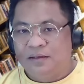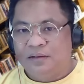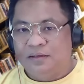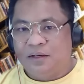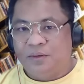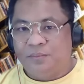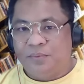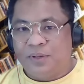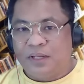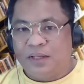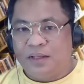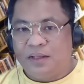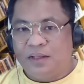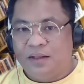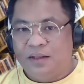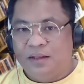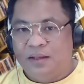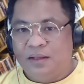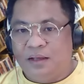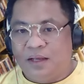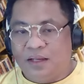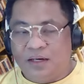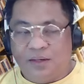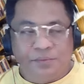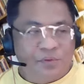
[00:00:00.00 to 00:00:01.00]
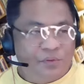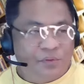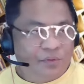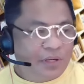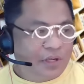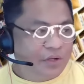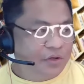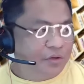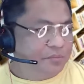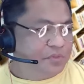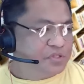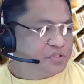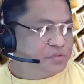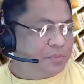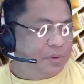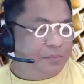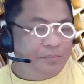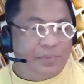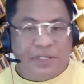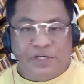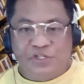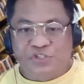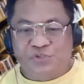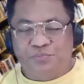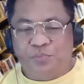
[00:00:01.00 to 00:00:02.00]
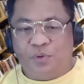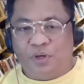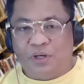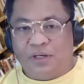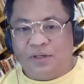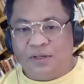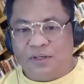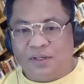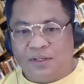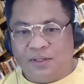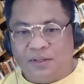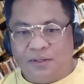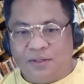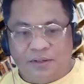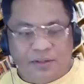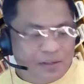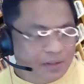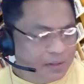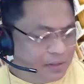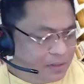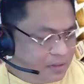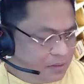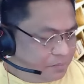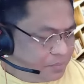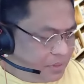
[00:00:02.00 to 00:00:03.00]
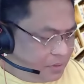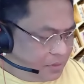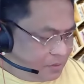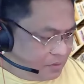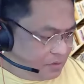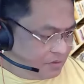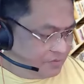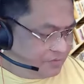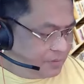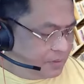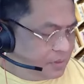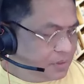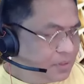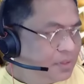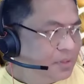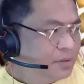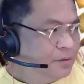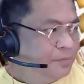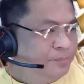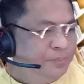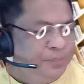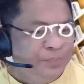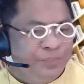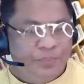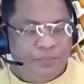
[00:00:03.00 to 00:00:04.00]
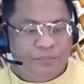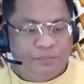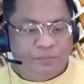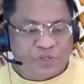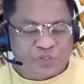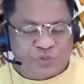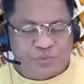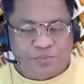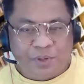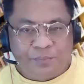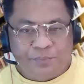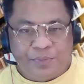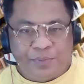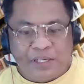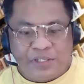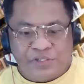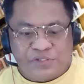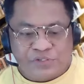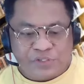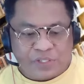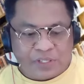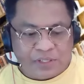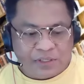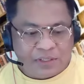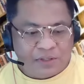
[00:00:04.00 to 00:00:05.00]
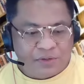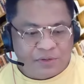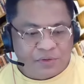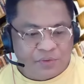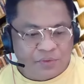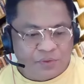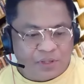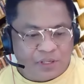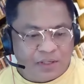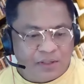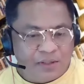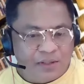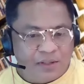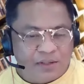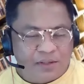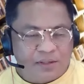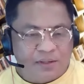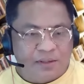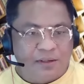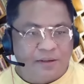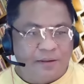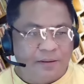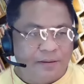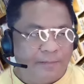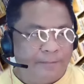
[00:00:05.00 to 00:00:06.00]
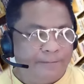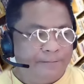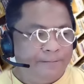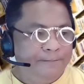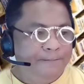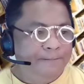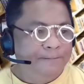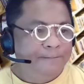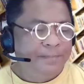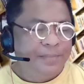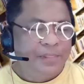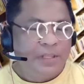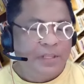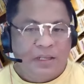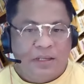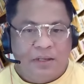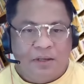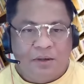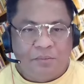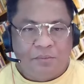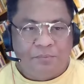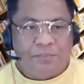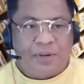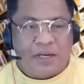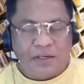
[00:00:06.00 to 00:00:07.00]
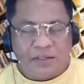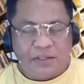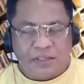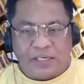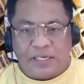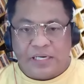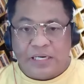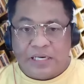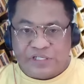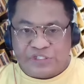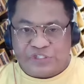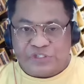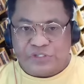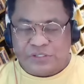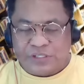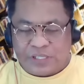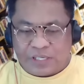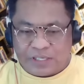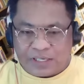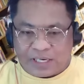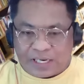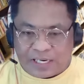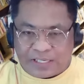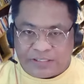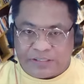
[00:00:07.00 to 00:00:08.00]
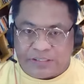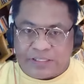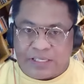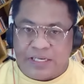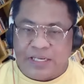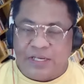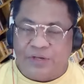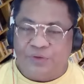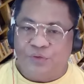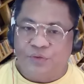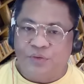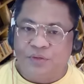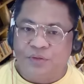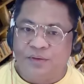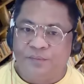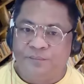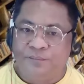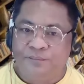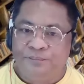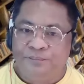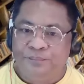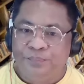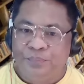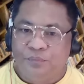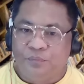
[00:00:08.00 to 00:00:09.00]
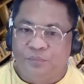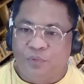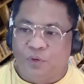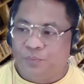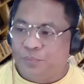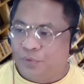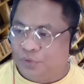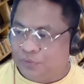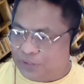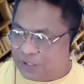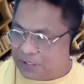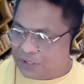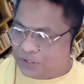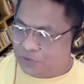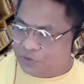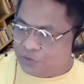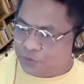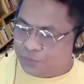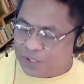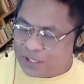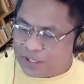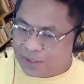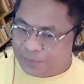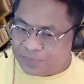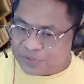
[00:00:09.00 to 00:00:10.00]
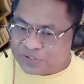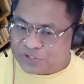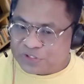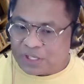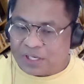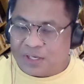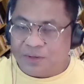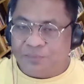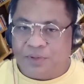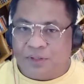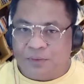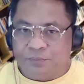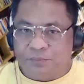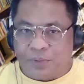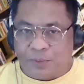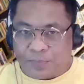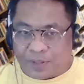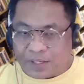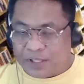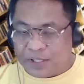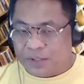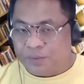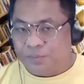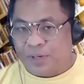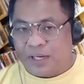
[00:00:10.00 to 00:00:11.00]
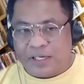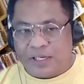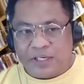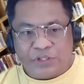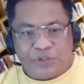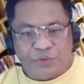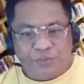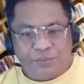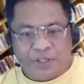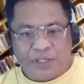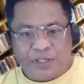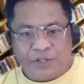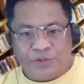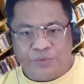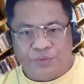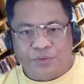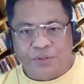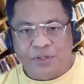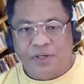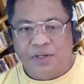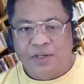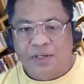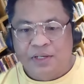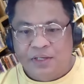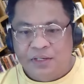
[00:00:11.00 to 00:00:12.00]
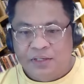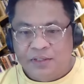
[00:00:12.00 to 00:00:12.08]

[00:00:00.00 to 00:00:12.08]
'Di ba? Alam niyo ngayon mas mabilis po ang uh, pink coffee Mas mabilis ang ano ang uh, pag-release ng ID ngayon pupunta rito malapit sa amin, pabalik-balik yung mga yon.